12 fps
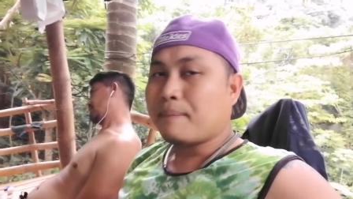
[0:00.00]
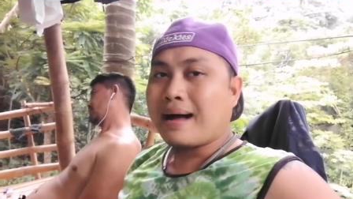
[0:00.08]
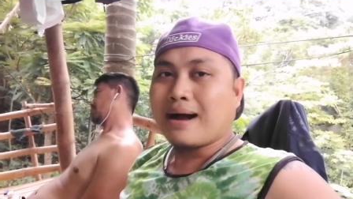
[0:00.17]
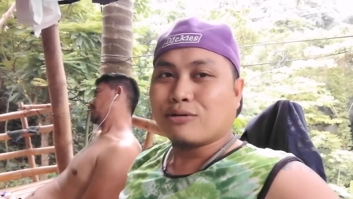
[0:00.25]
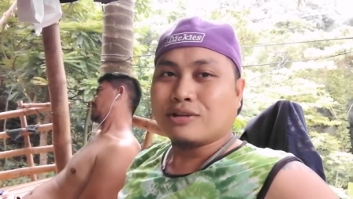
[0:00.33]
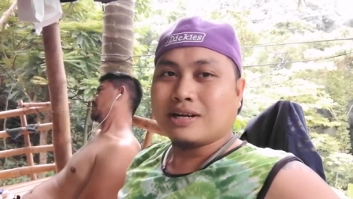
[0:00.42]

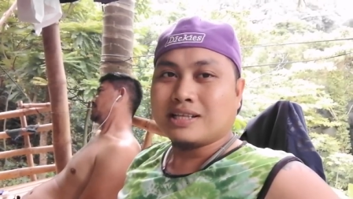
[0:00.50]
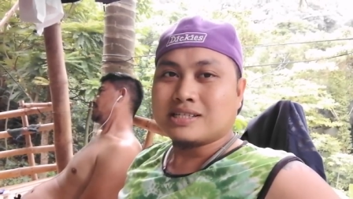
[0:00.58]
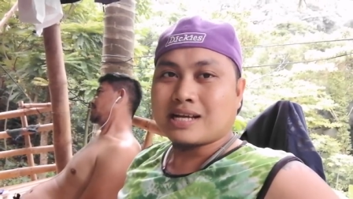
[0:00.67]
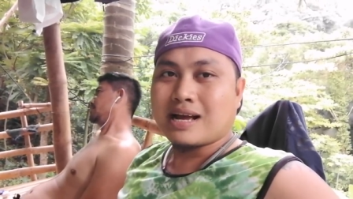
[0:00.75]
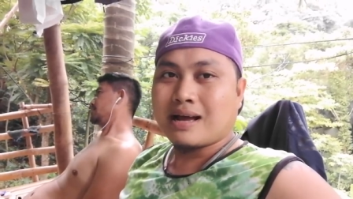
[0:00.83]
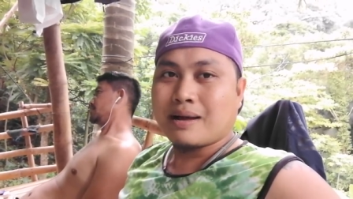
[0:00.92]
napagod
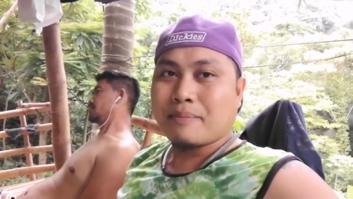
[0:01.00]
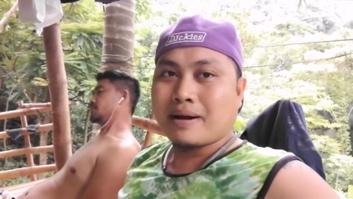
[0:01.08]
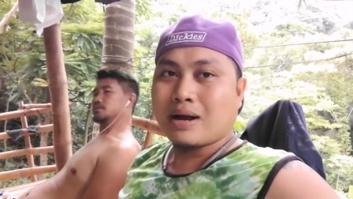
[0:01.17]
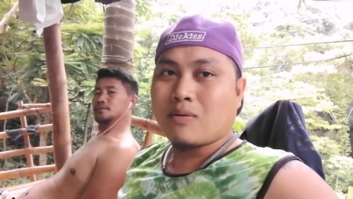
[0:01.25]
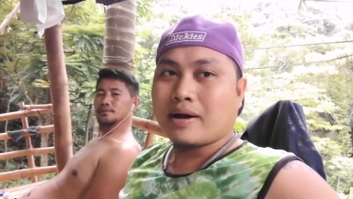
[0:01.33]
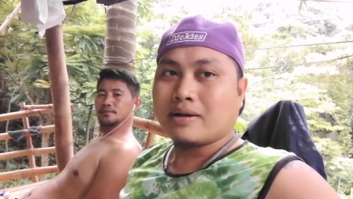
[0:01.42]
rin sa
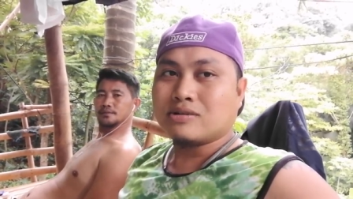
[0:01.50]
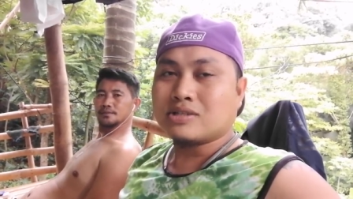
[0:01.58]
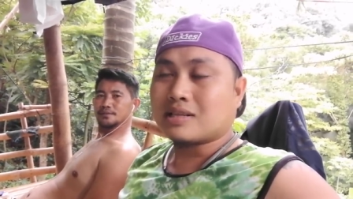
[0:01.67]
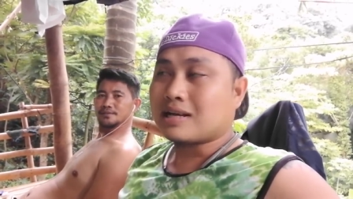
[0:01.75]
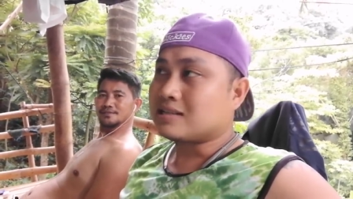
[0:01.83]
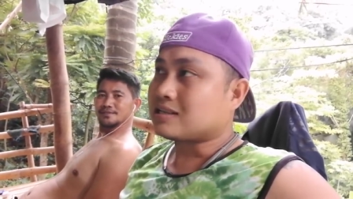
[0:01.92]
paggawa doon
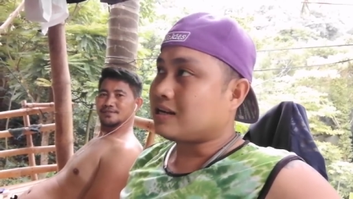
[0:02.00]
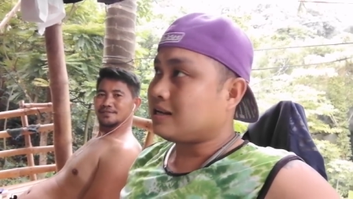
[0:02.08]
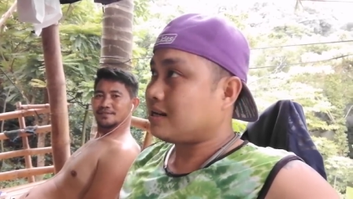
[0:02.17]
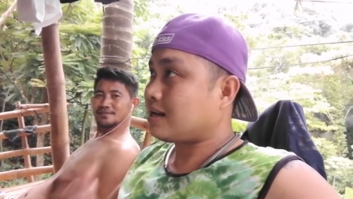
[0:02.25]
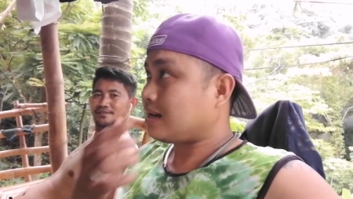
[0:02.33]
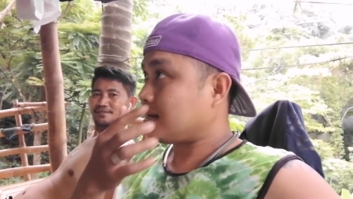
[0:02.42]
sa taas
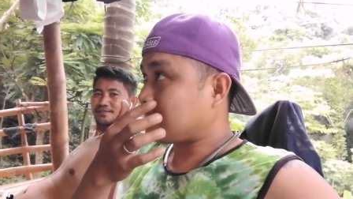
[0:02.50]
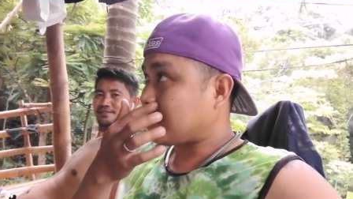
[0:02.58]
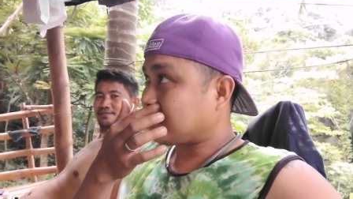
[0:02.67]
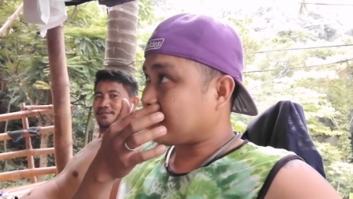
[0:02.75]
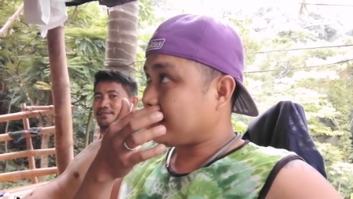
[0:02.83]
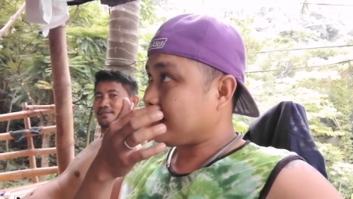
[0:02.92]
kanina kila
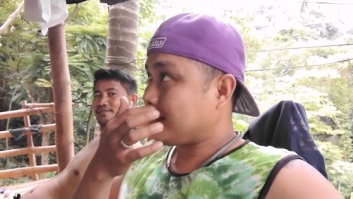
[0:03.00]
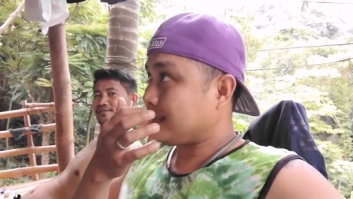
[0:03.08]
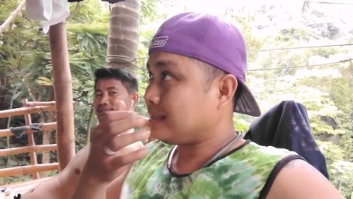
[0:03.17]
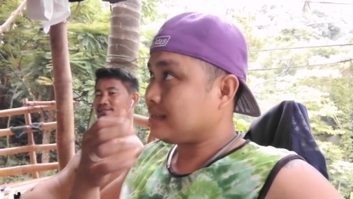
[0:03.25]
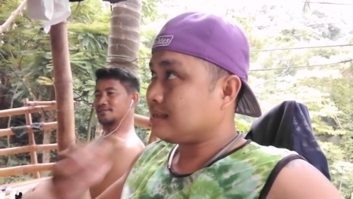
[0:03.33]
tatay.